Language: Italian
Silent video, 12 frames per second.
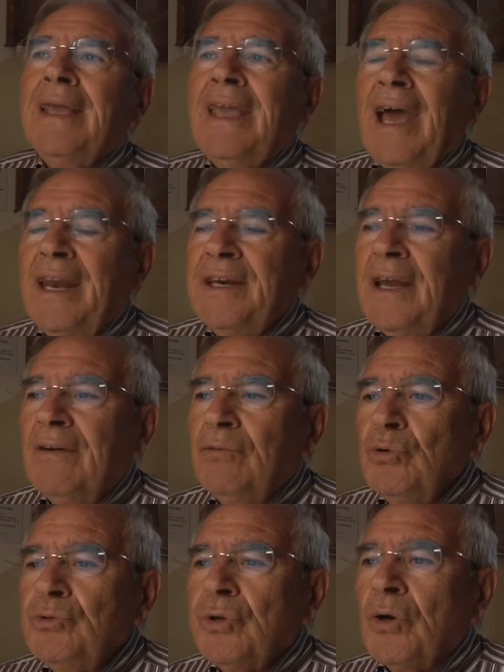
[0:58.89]
che hanno
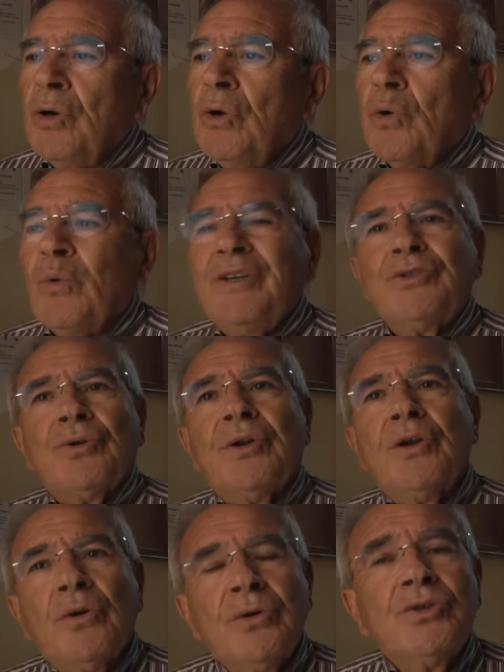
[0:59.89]
avuto questo
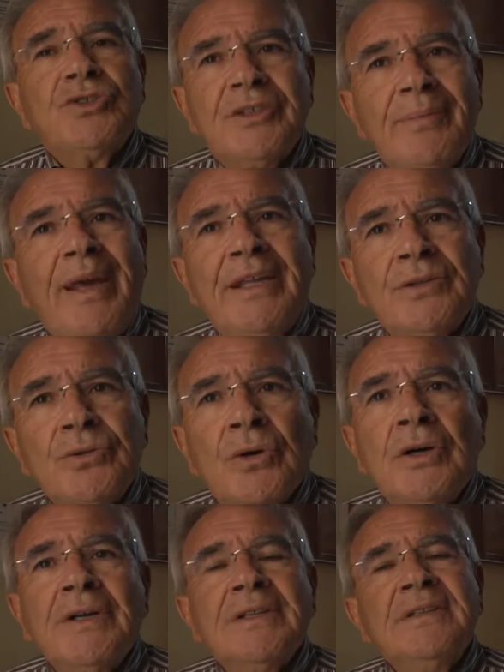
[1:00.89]

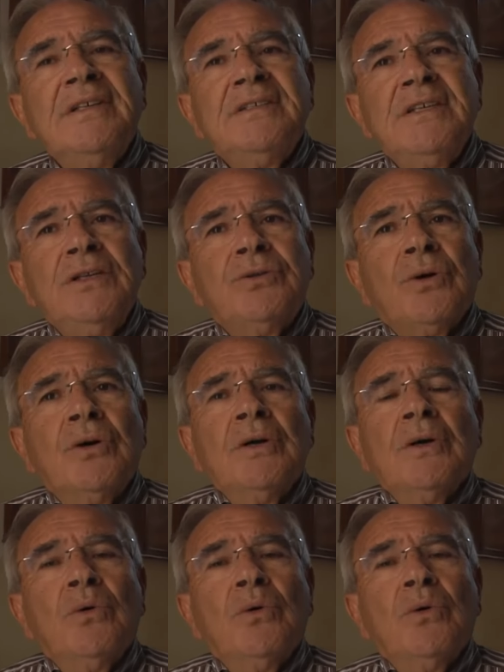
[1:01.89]
riconoscimento di sito